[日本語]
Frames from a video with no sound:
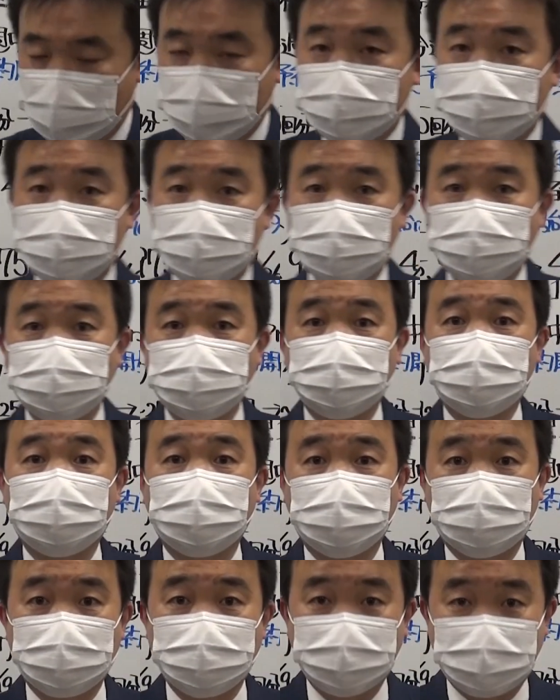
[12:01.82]
内していると
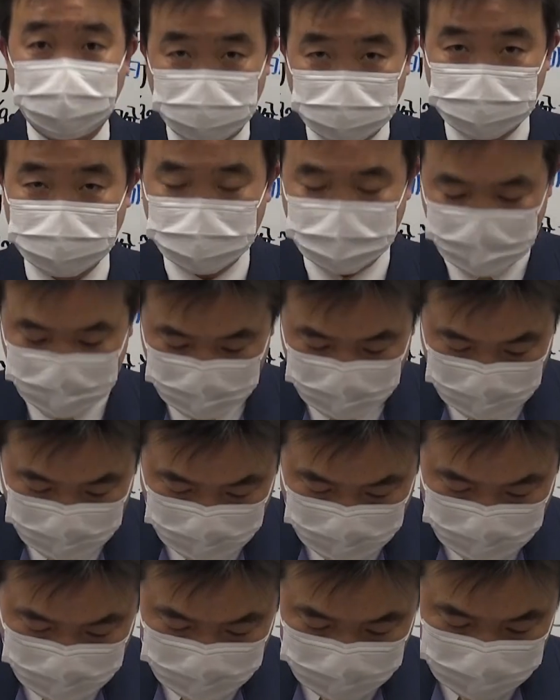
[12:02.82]
ころです。
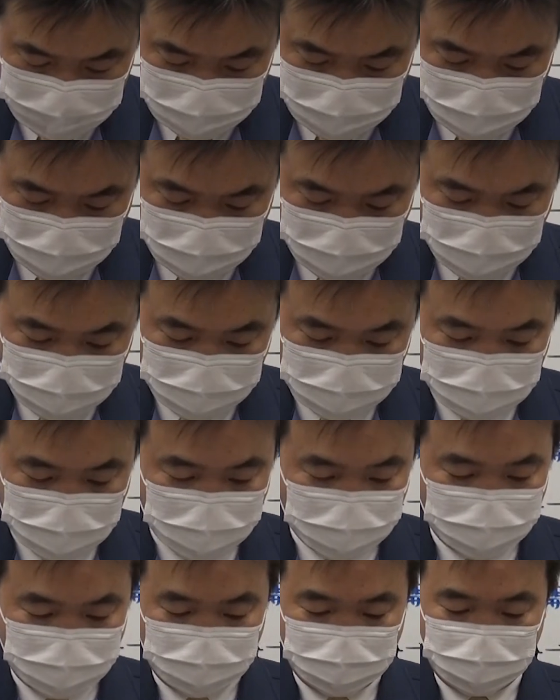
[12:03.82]
で
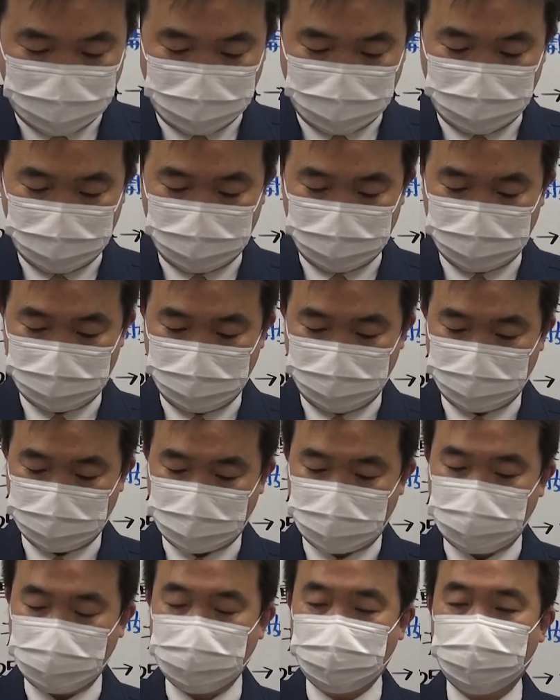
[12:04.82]
なおこの
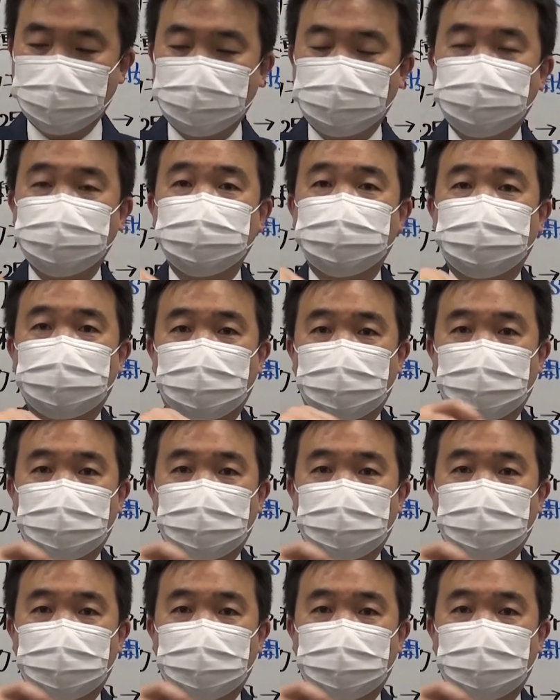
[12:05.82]
黄色い封筒